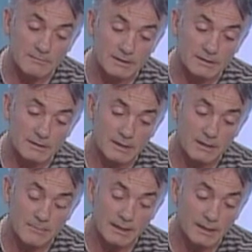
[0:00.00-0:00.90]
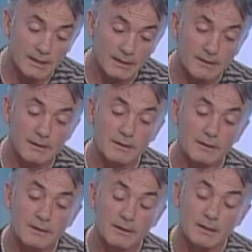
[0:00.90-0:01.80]
más a eh, amateur,
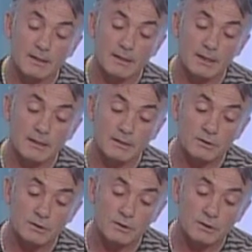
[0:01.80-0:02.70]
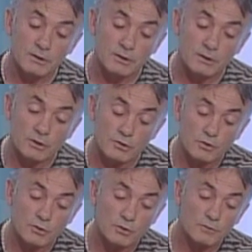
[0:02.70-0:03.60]
que eh,
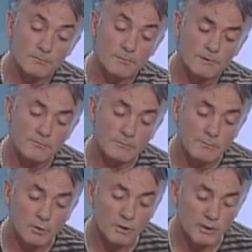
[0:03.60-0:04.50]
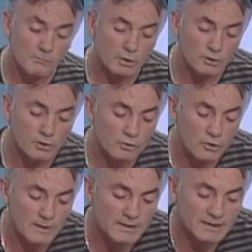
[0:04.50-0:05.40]
son, te puedo leer un poquito los
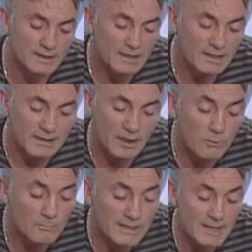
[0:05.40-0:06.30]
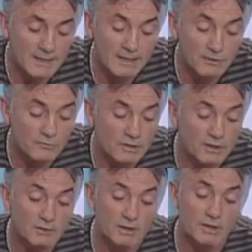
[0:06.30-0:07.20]
nombres, Raúl Meñaca, que es un
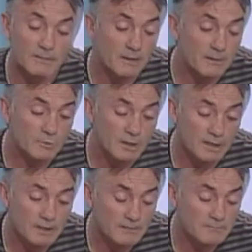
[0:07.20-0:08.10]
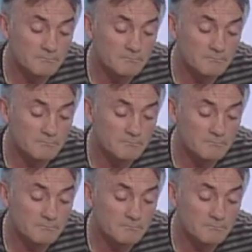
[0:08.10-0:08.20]
chico que va a debutar,